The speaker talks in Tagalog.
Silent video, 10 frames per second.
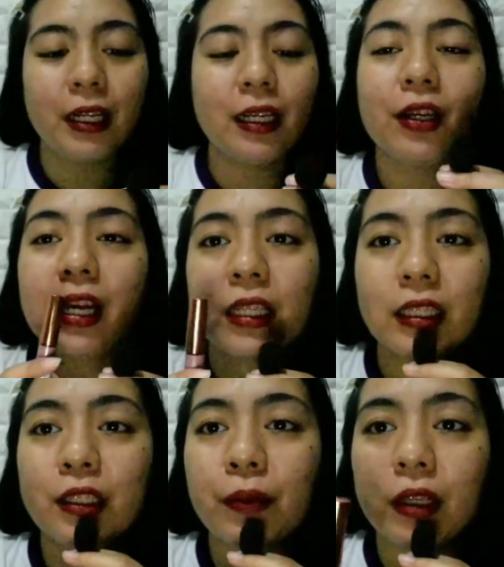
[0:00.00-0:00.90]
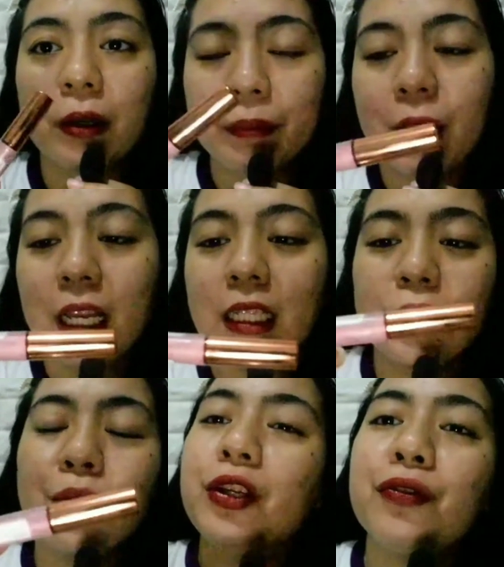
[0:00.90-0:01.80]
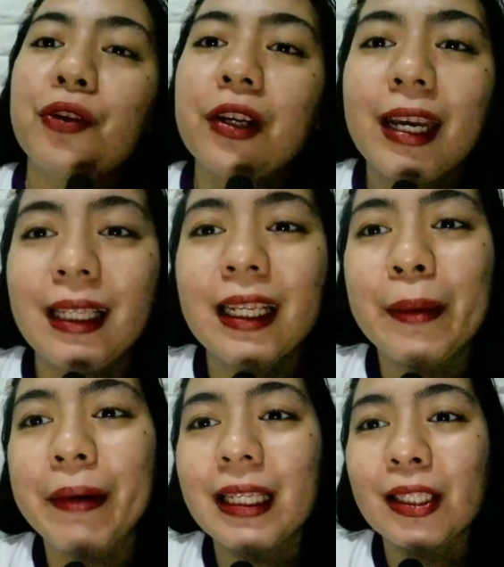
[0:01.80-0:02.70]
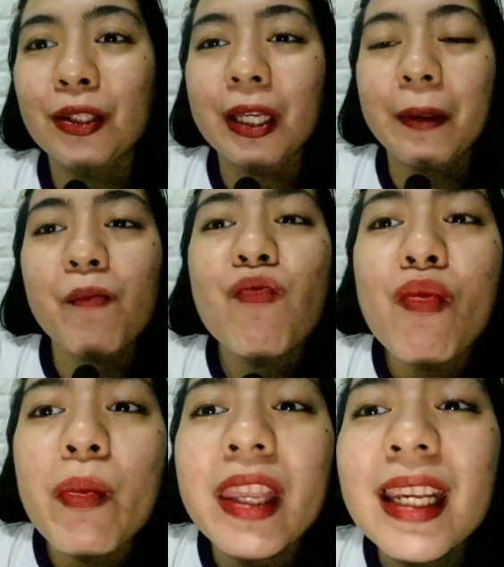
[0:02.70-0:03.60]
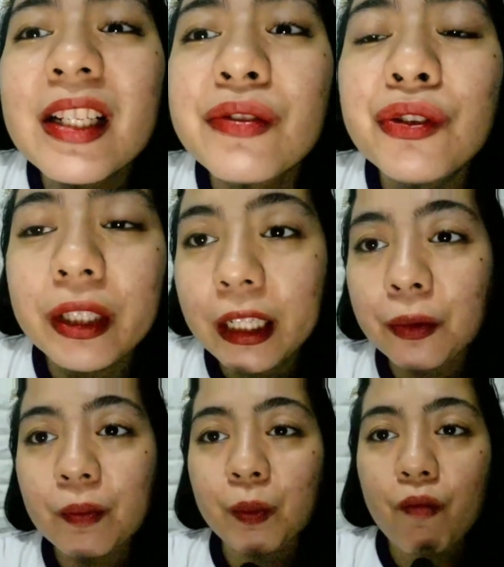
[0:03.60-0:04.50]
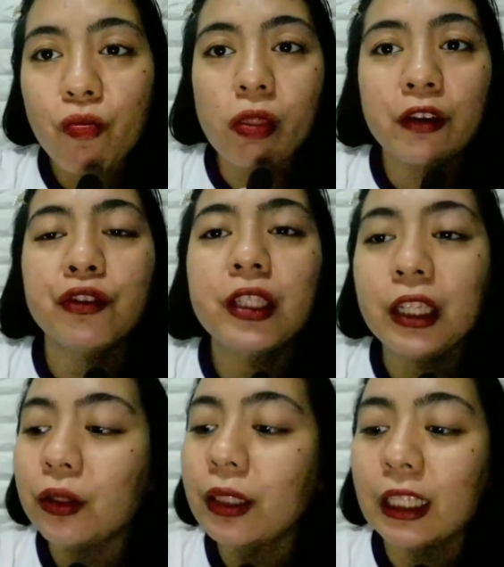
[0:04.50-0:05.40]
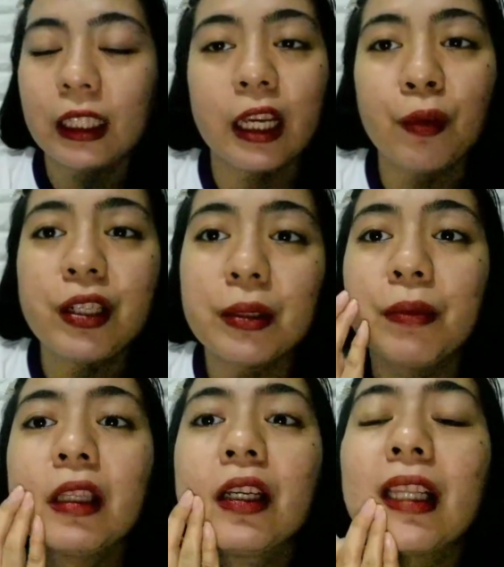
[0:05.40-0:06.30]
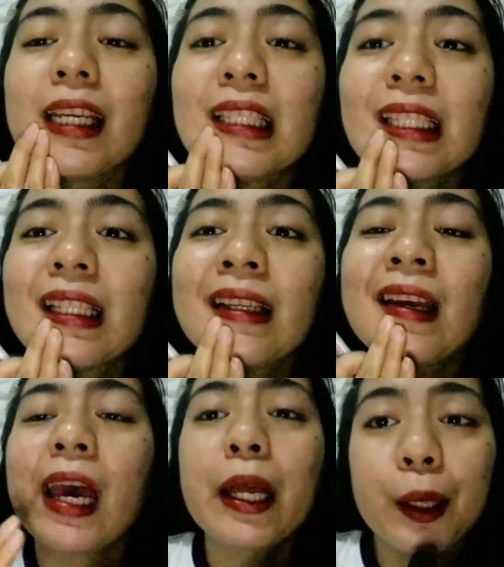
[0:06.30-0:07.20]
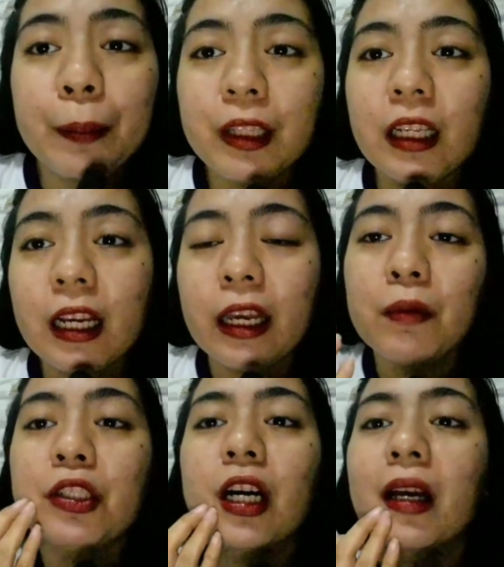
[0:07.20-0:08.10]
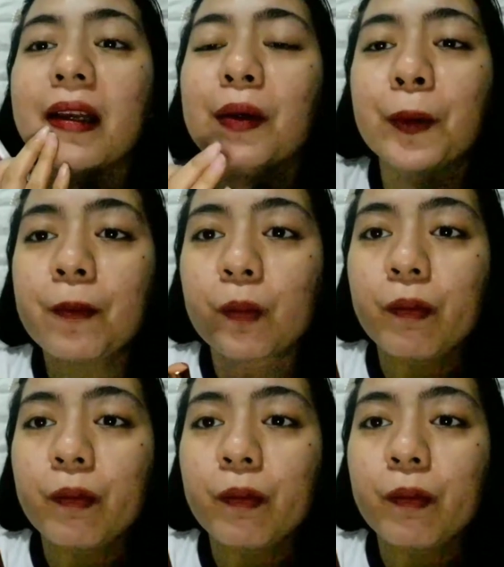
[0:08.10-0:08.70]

Bali guys, this product pala is only for 89 pesos and fruity yung fruity yung lasa niya. Wala siyang bitter taste. And kapag nilagay mo siya, yun,